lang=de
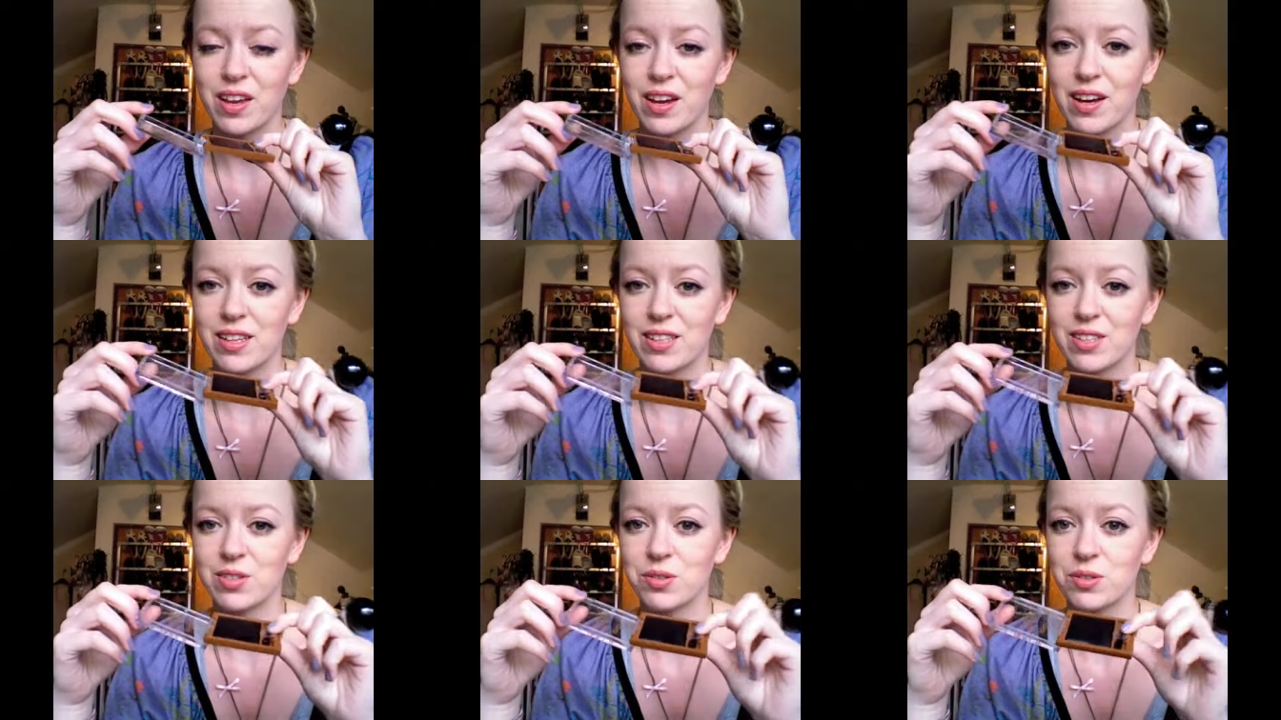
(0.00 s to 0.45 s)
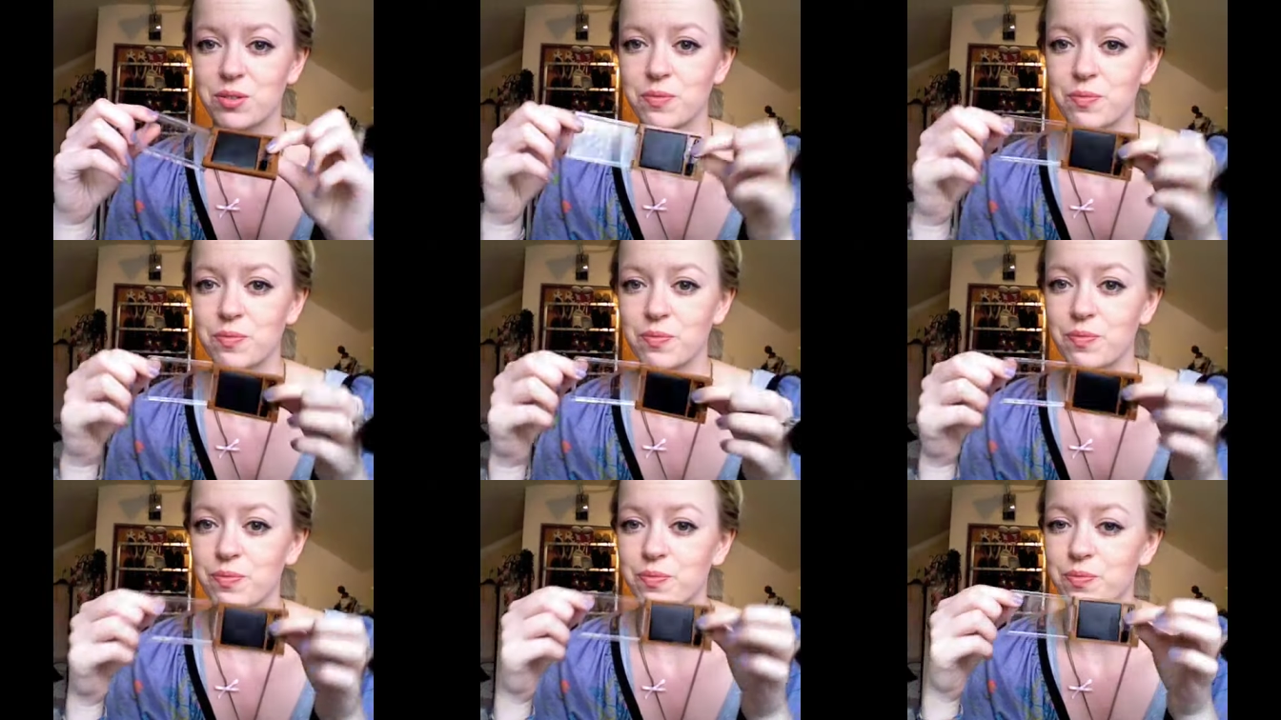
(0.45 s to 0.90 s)
Also,
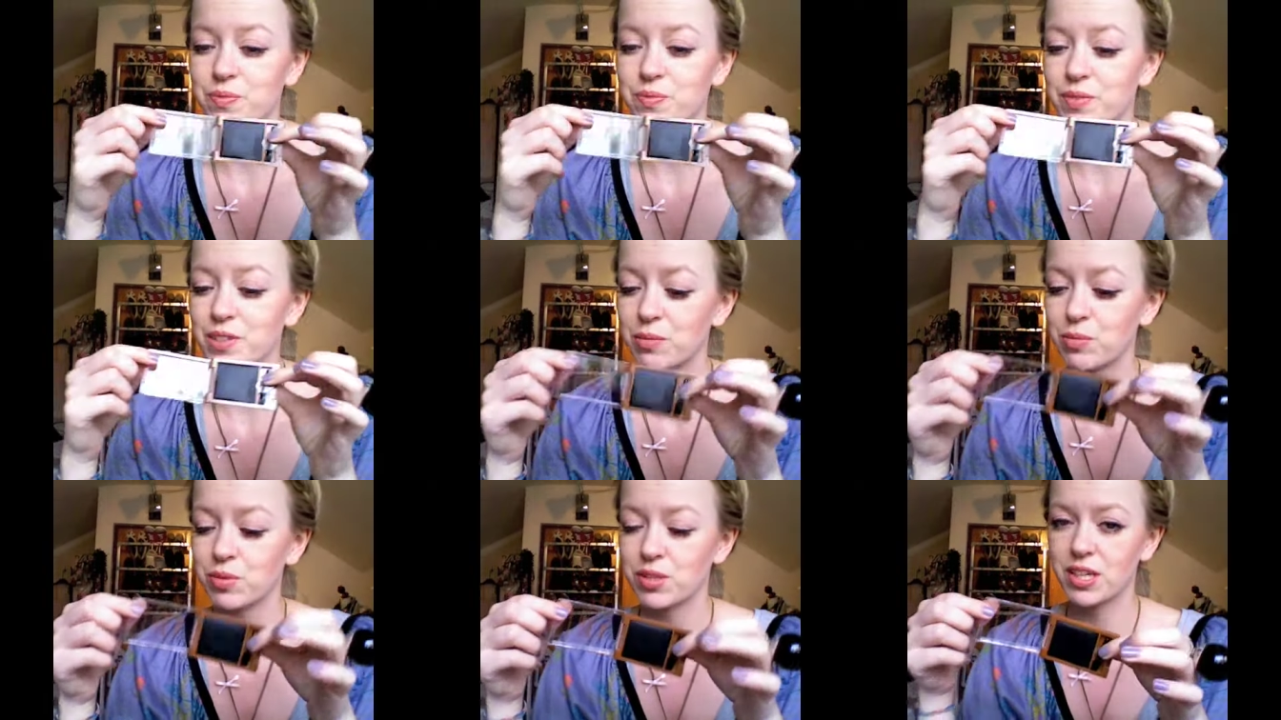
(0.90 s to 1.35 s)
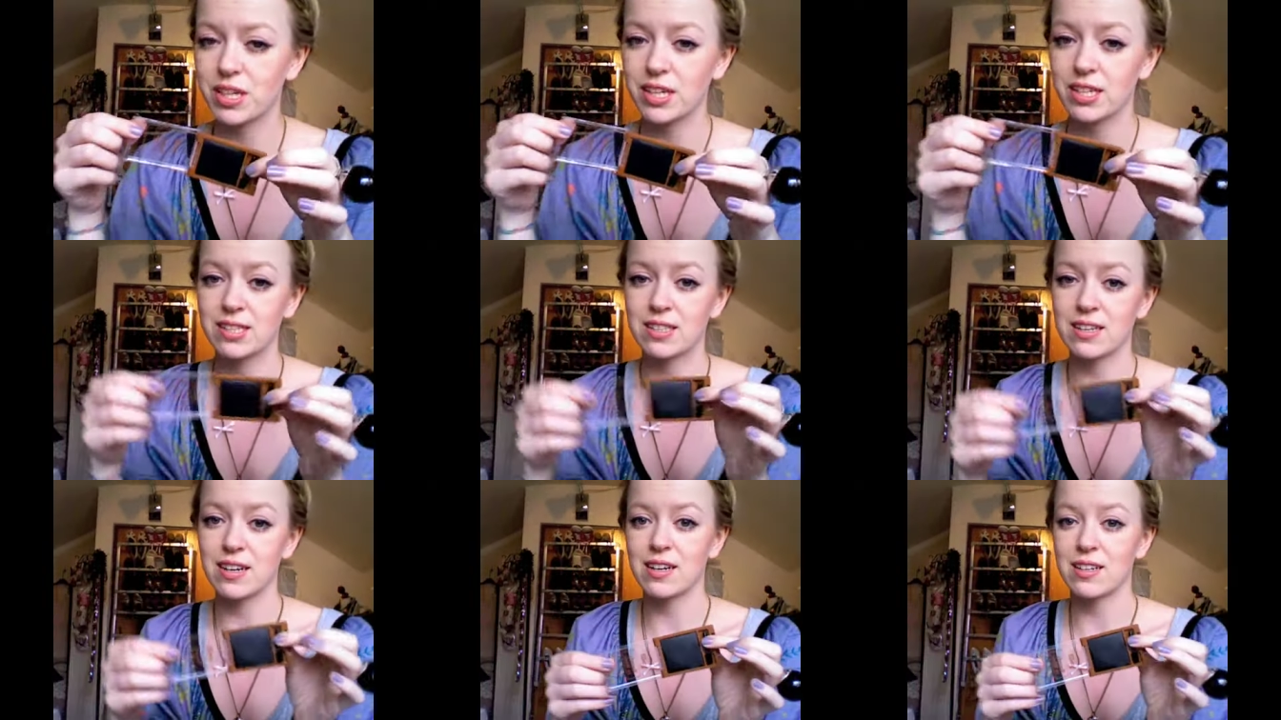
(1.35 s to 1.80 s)
ich muss
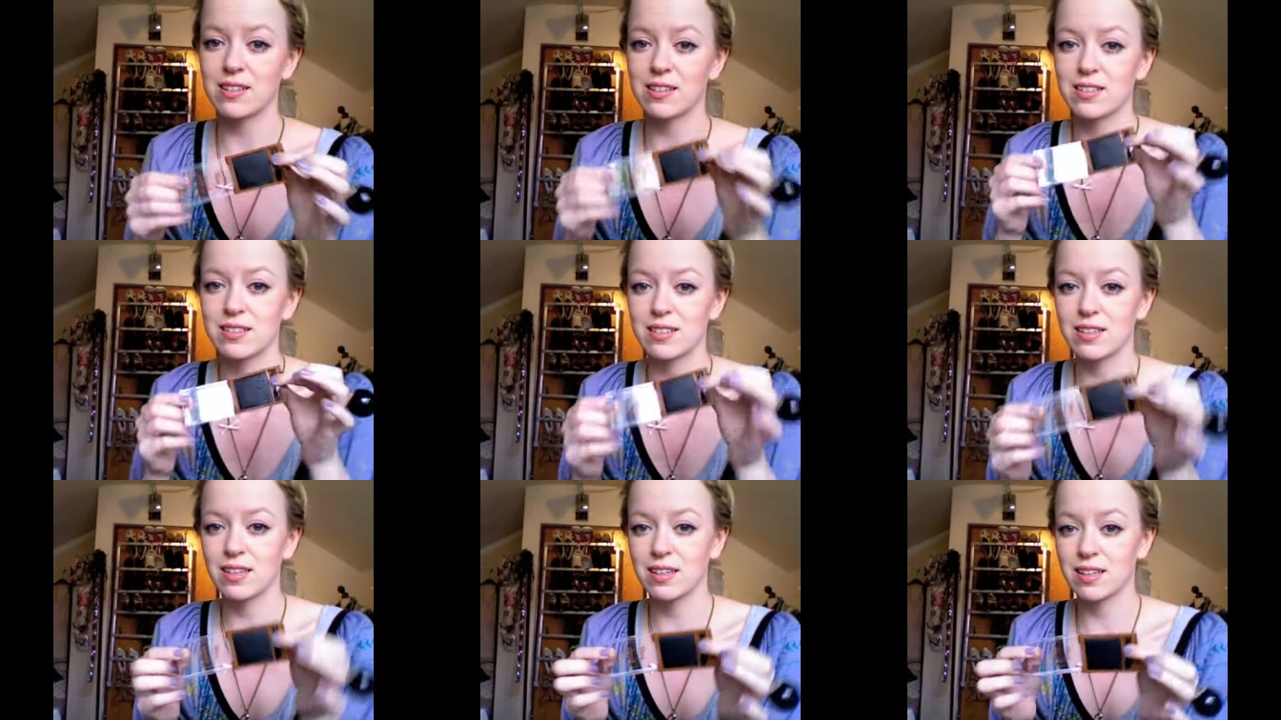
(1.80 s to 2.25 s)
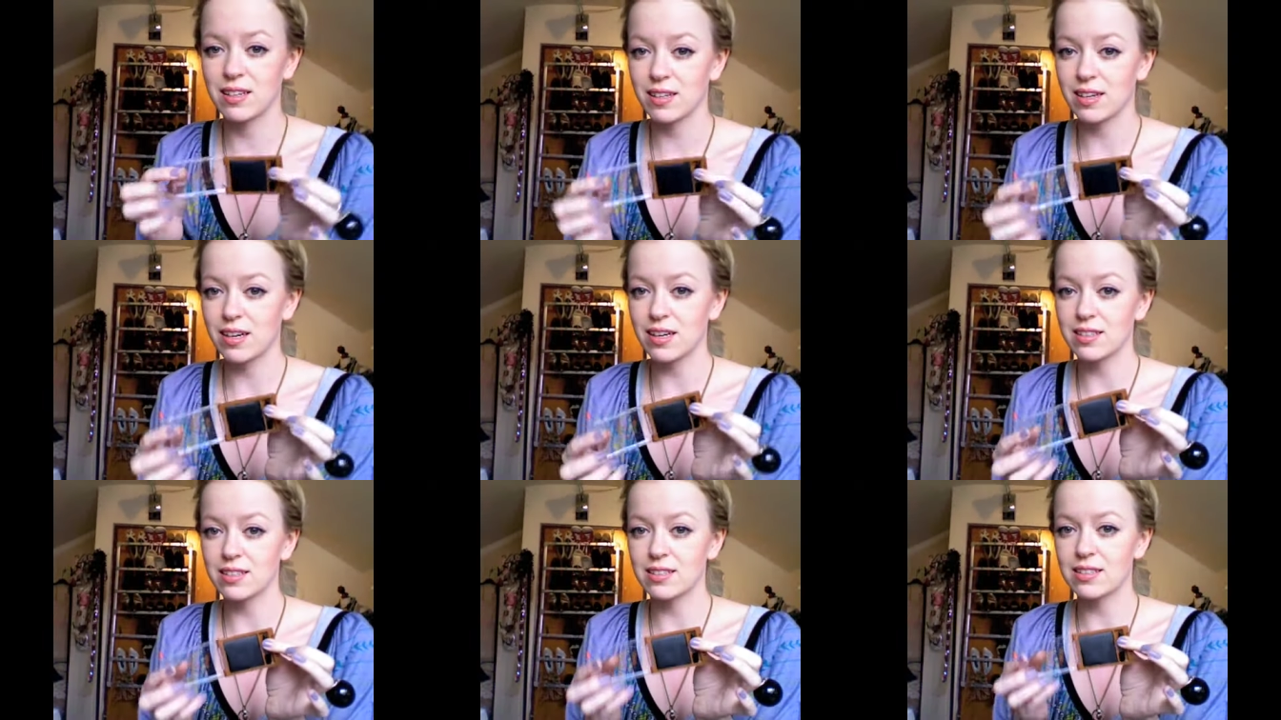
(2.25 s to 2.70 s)
echt sagen, das ging
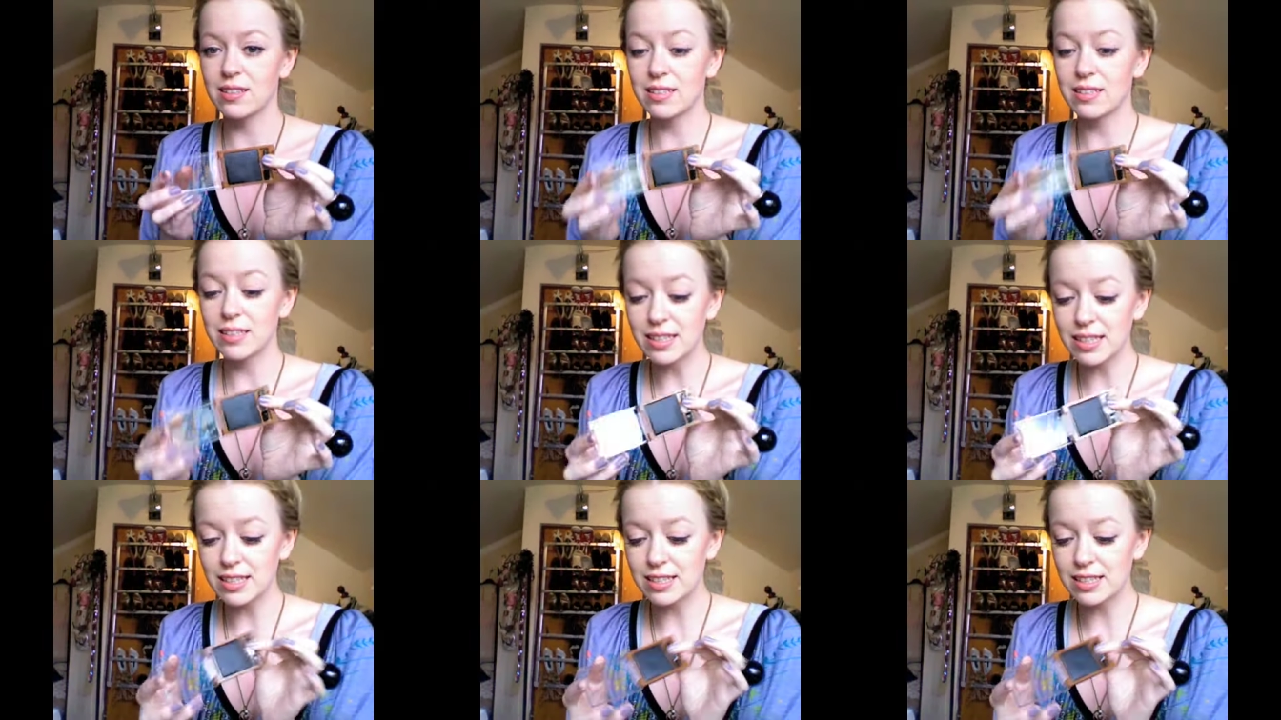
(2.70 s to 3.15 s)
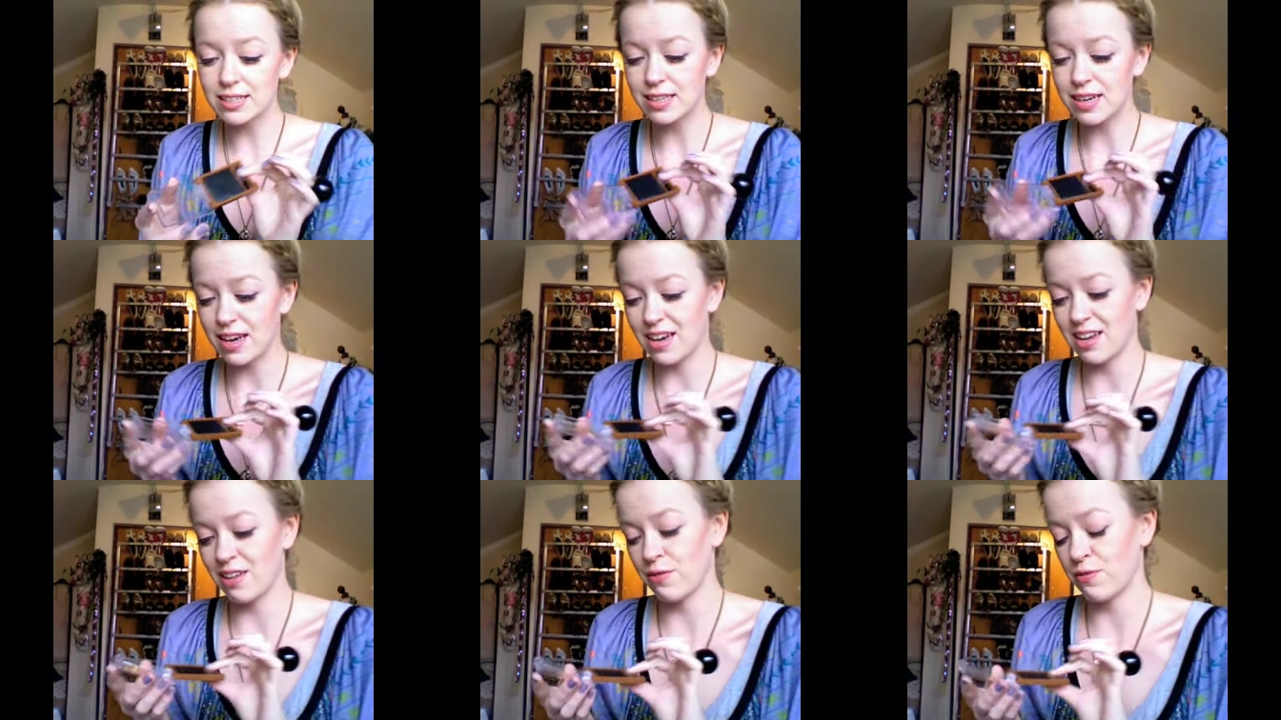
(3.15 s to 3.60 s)
gerade nicht
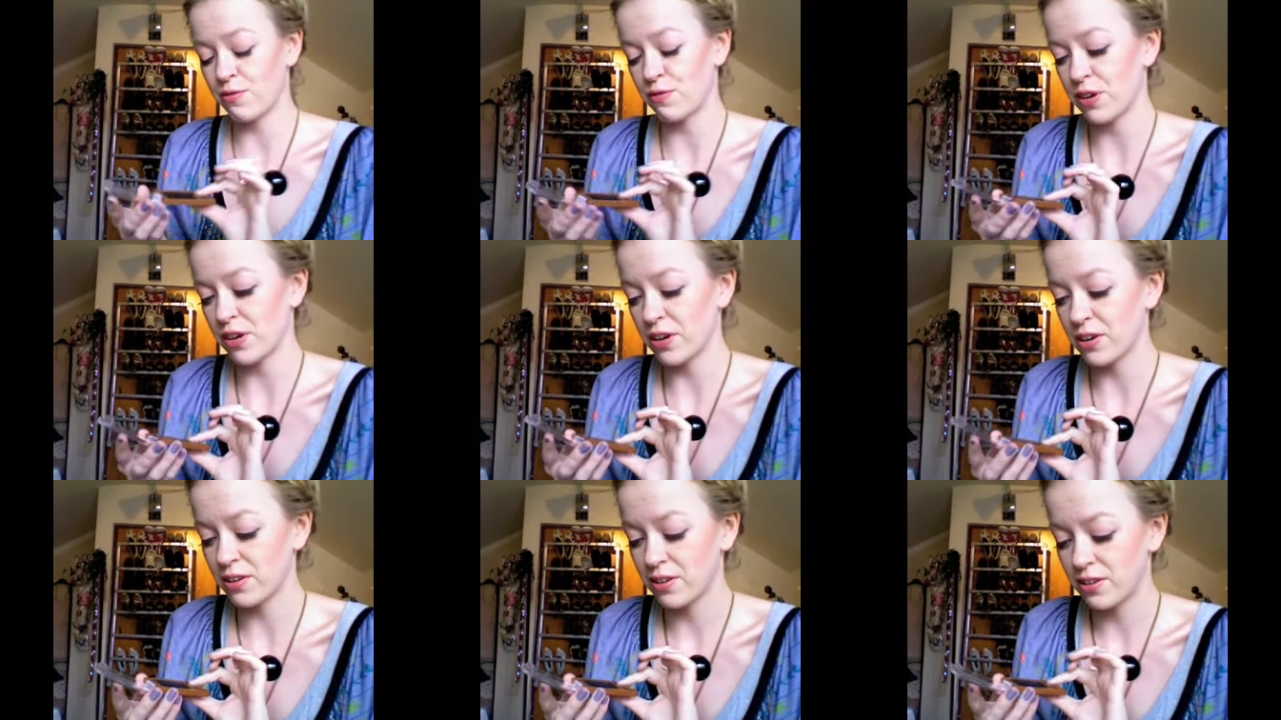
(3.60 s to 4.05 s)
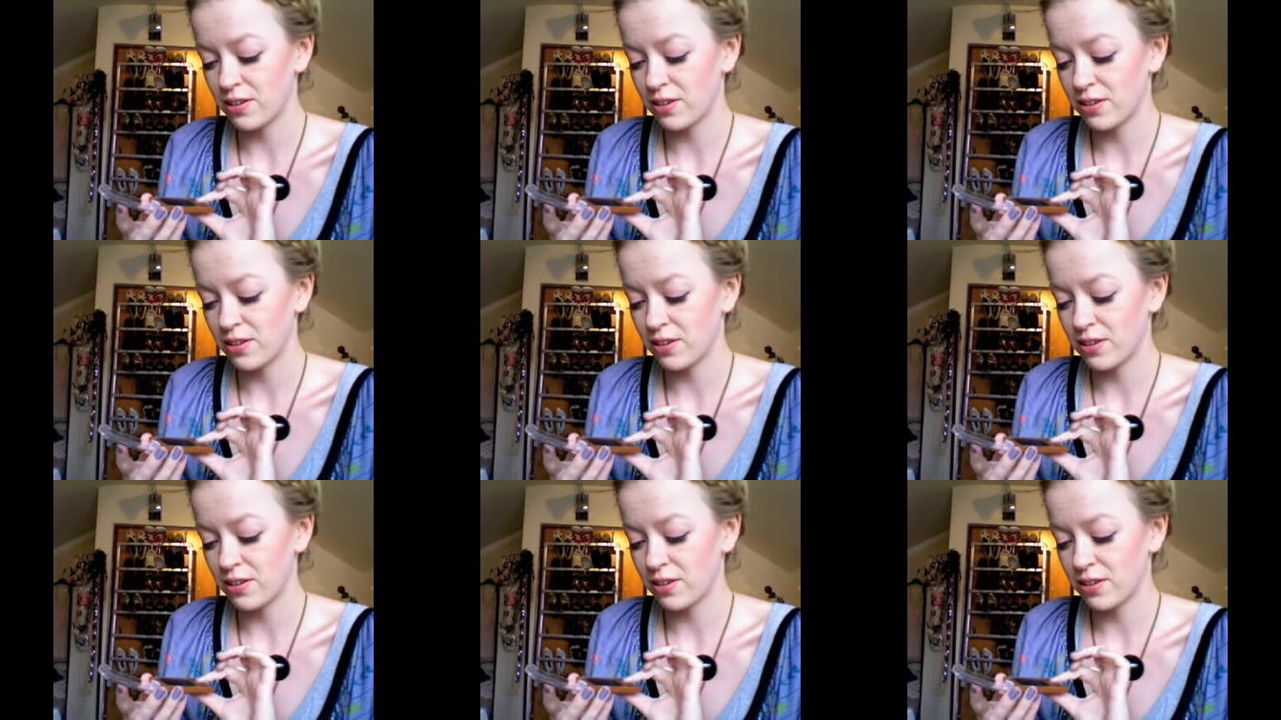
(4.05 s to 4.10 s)
einfach.